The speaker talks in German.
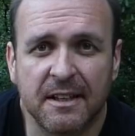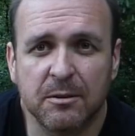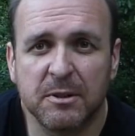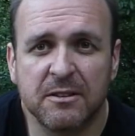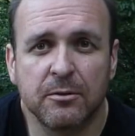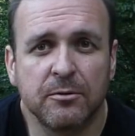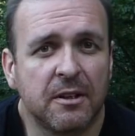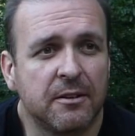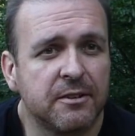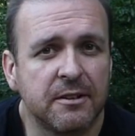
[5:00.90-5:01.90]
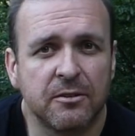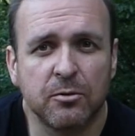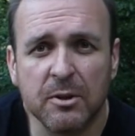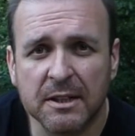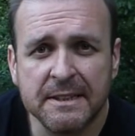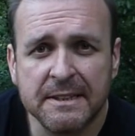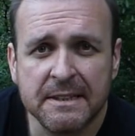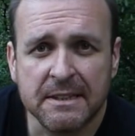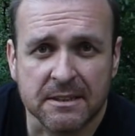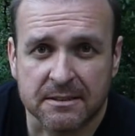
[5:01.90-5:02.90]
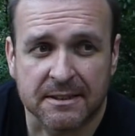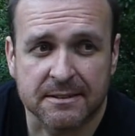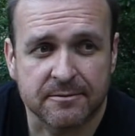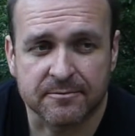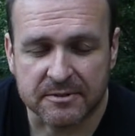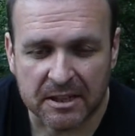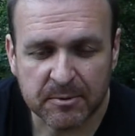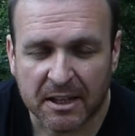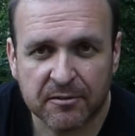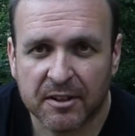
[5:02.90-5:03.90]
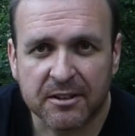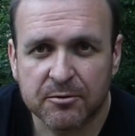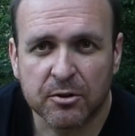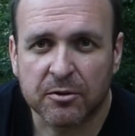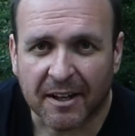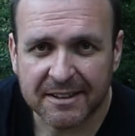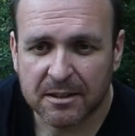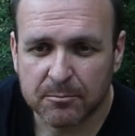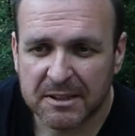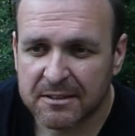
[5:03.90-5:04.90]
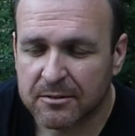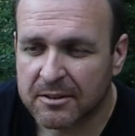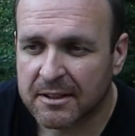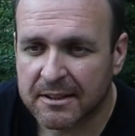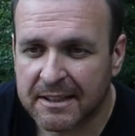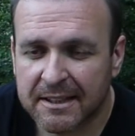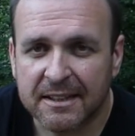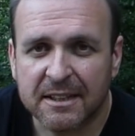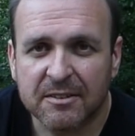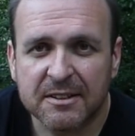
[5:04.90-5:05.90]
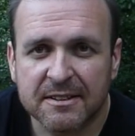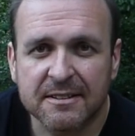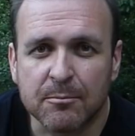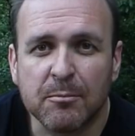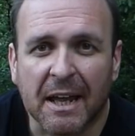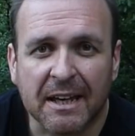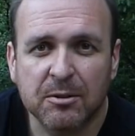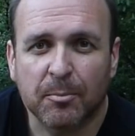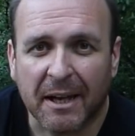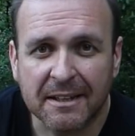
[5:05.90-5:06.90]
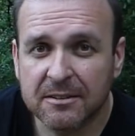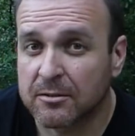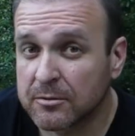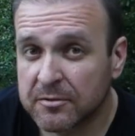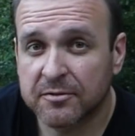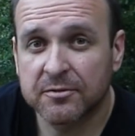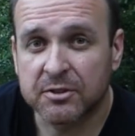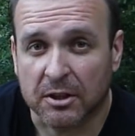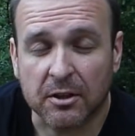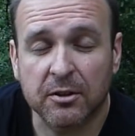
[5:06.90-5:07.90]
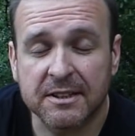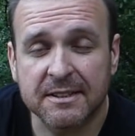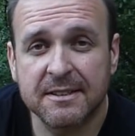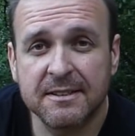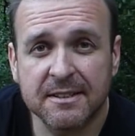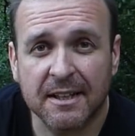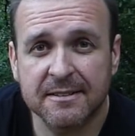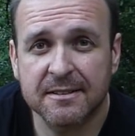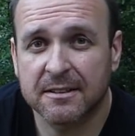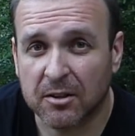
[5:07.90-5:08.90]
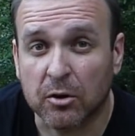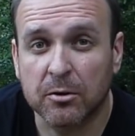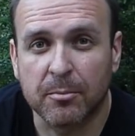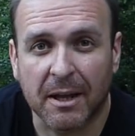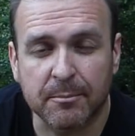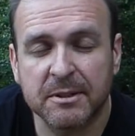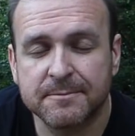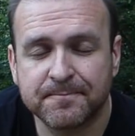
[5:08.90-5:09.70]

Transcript: seid mit Zunder aus der Natur, dann nehmt einfach ein Stück Watte mit oder irgendetwas, das eben leicht brennt und schaut auch, dass dieses Ganze trocken bleibt.